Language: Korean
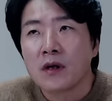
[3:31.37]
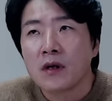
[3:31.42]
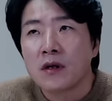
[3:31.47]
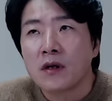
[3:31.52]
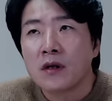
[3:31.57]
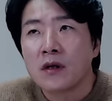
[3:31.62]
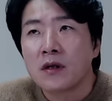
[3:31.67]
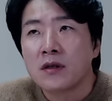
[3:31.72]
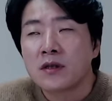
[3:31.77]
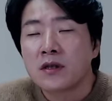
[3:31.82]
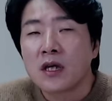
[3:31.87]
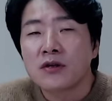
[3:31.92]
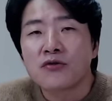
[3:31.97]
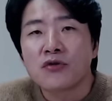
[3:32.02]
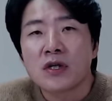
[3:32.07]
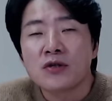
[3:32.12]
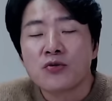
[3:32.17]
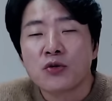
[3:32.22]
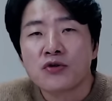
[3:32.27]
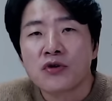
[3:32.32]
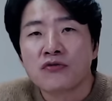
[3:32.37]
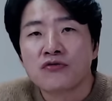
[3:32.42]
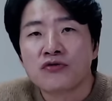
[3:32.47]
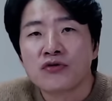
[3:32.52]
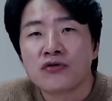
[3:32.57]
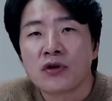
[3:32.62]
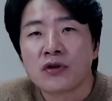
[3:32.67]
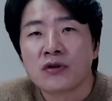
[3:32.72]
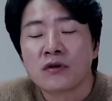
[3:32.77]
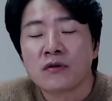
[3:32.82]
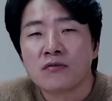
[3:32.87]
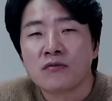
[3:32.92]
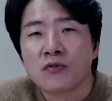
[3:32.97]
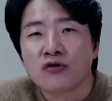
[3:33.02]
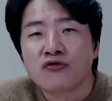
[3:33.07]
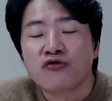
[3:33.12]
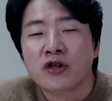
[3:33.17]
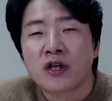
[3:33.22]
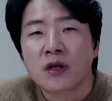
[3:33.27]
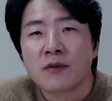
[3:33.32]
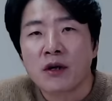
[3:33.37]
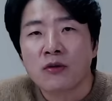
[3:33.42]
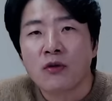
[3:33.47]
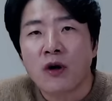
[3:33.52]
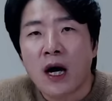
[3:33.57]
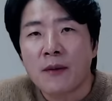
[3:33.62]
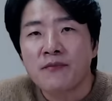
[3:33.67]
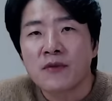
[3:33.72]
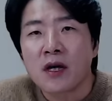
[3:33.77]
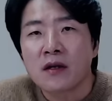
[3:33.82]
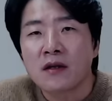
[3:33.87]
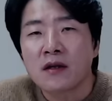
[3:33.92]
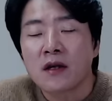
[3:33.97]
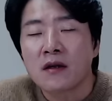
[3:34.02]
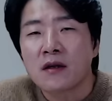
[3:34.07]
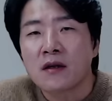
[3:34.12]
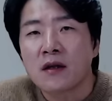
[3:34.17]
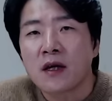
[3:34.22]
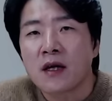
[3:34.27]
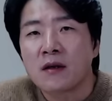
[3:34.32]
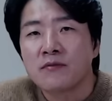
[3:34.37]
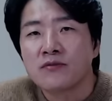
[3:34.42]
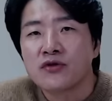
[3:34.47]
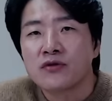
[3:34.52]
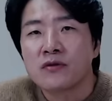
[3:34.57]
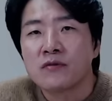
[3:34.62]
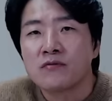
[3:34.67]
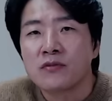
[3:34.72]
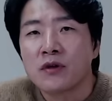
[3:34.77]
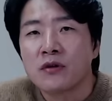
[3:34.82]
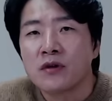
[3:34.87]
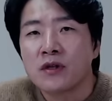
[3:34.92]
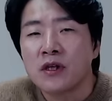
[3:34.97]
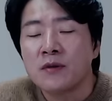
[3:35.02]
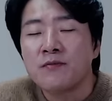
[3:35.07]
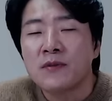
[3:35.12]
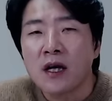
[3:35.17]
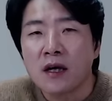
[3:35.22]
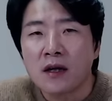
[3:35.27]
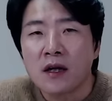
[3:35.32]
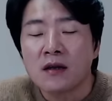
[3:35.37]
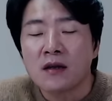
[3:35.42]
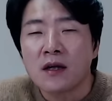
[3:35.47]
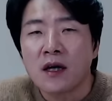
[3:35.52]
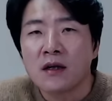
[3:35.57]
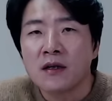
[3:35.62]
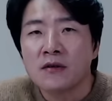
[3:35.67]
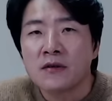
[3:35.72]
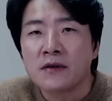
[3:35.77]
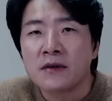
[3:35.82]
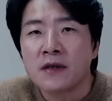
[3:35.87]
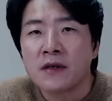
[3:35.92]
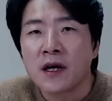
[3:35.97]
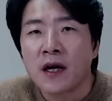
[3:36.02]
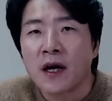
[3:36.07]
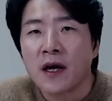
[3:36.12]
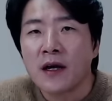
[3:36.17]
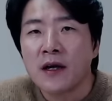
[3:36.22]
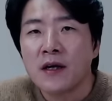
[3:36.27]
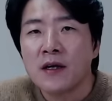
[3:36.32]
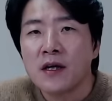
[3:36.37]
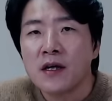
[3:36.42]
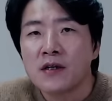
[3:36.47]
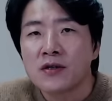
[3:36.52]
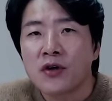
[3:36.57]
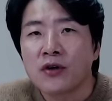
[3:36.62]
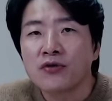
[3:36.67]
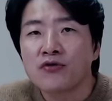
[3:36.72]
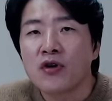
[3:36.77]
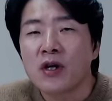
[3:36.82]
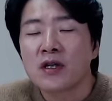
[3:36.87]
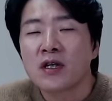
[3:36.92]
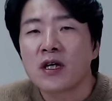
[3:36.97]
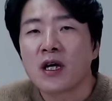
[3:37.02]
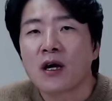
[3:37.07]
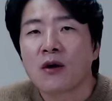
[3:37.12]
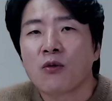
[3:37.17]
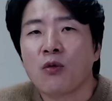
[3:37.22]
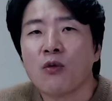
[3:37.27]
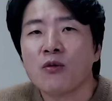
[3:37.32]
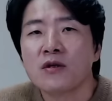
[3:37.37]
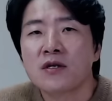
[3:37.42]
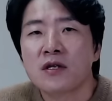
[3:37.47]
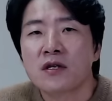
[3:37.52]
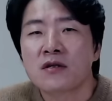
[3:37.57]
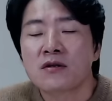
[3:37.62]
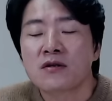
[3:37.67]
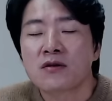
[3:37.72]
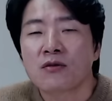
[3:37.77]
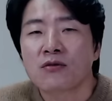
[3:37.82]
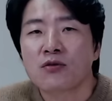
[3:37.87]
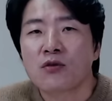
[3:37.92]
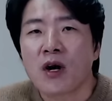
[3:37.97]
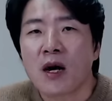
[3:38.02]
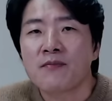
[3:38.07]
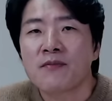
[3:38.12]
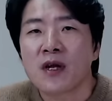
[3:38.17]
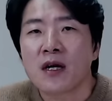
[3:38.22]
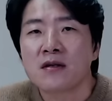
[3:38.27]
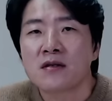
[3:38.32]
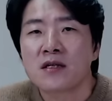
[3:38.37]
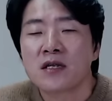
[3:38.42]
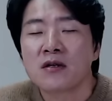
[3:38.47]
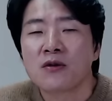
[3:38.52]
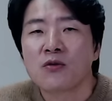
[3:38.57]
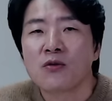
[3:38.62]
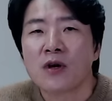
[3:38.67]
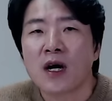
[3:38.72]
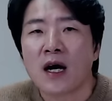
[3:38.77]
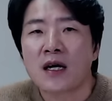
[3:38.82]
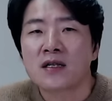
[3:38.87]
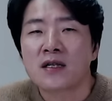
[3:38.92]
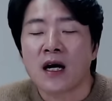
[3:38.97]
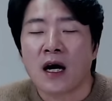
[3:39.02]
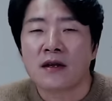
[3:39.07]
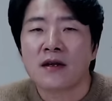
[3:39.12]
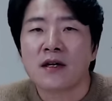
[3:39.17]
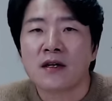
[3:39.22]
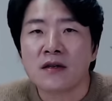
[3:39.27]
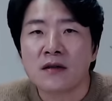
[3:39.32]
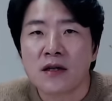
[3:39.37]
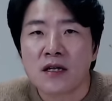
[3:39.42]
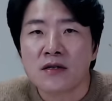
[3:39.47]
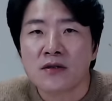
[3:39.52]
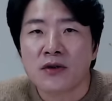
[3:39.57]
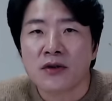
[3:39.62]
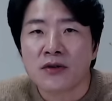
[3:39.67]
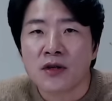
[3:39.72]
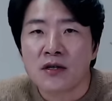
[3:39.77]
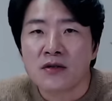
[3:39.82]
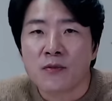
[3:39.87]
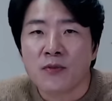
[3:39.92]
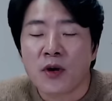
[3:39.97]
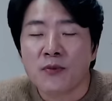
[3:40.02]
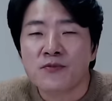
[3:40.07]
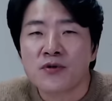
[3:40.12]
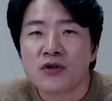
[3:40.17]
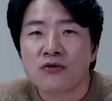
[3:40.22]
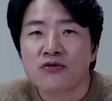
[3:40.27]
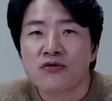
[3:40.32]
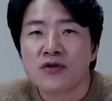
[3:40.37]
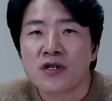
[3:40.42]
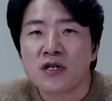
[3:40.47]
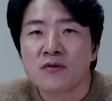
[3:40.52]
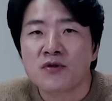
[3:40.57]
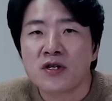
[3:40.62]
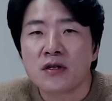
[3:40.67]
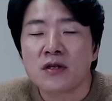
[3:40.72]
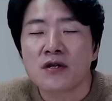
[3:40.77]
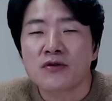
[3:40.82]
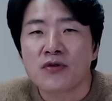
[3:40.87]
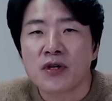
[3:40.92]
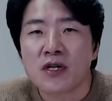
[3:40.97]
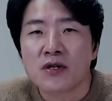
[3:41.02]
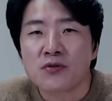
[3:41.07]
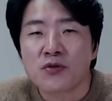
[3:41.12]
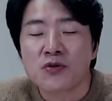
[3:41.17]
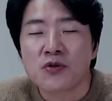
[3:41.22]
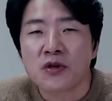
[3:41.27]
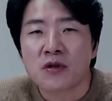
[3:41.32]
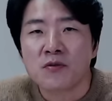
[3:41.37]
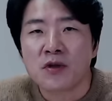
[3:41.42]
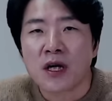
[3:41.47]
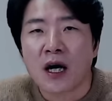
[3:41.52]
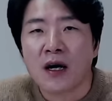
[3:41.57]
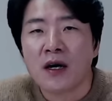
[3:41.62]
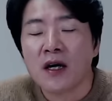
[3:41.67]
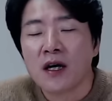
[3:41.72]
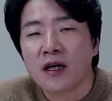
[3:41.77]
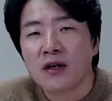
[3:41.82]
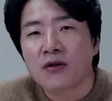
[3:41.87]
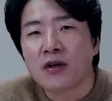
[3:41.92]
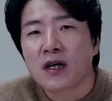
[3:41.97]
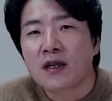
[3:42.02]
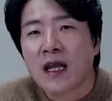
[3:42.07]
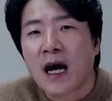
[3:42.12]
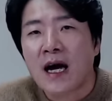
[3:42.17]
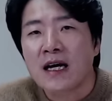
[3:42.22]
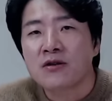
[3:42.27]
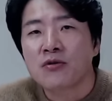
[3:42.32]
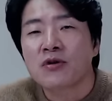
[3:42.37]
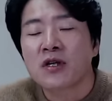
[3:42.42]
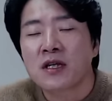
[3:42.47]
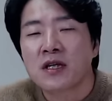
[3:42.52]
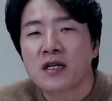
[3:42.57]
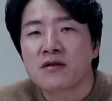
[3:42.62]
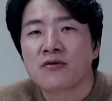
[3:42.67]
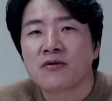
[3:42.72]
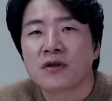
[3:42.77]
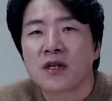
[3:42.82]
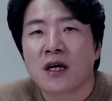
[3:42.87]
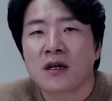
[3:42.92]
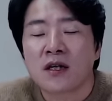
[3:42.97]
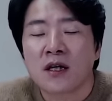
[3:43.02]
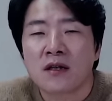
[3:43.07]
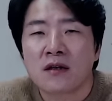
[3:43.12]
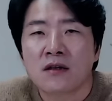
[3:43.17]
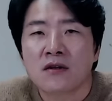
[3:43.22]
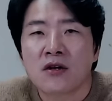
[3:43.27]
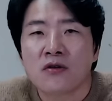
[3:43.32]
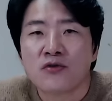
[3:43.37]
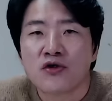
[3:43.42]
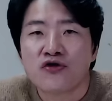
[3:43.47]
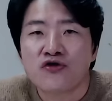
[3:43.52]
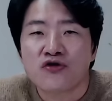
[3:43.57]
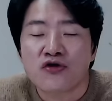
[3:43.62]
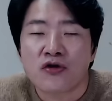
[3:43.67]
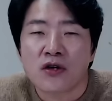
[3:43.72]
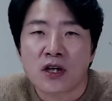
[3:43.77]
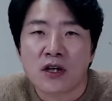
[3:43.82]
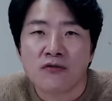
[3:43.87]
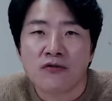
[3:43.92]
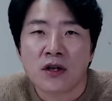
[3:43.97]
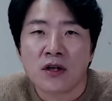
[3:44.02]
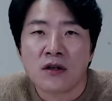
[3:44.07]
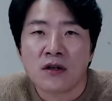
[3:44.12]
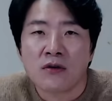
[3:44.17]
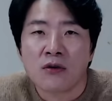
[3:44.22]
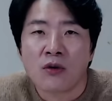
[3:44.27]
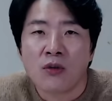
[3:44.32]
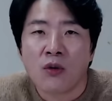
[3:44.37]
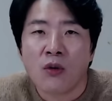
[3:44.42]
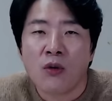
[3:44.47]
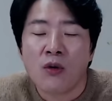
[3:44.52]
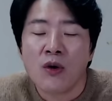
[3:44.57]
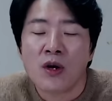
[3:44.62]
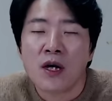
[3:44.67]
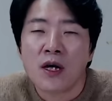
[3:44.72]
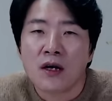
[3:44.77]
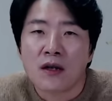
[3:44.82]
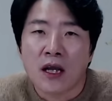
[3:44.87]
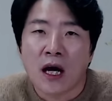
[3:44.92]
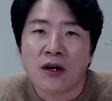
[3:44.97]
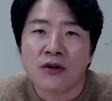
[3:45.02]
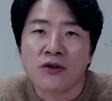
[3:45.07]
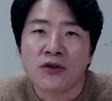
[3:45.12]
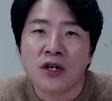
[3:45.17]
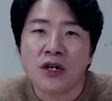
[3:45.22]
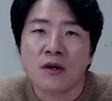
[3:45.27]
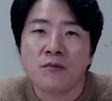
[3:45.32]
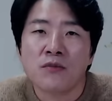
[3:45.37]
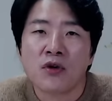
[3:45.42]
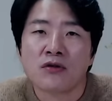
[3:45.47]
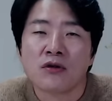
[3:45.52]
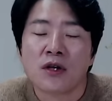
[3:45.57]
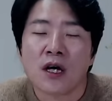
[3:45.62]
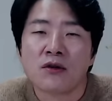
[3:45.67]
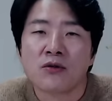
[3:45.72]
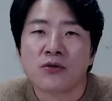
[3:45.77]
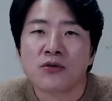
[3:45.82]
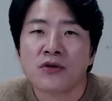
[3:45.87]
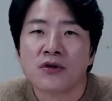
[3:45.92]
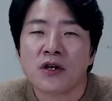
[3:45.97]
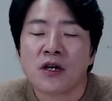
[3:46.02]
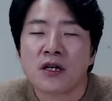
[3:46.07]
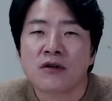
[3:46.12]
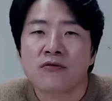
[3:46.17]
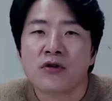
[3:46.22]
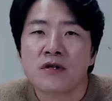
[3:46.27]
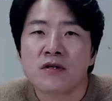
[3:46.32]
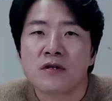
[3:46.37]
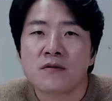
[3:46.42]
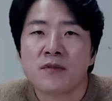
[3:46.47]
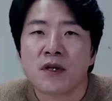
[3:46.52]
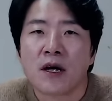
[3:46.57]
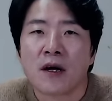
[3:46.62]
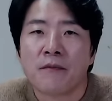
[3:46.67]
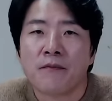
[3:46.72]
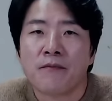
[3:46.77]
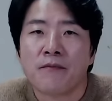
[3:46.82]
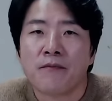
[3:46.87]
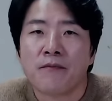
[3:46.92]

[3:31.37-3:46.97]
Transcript: 이 시대전환 조정훈 의원은 뭐 국힘하고 합당을 했다, 무슨 뭐 입당했다 이러는데 선관위의 공식적으로 합당 신고가 아직 안 끝났어요. 그래서 법적으로 지금 시대전환 소속입니다. 이렇게 다섯 개 정당이 특검을 추천하게 돼 있는 거고 당연히 임명은 대통령이 하게 돼 있습니다.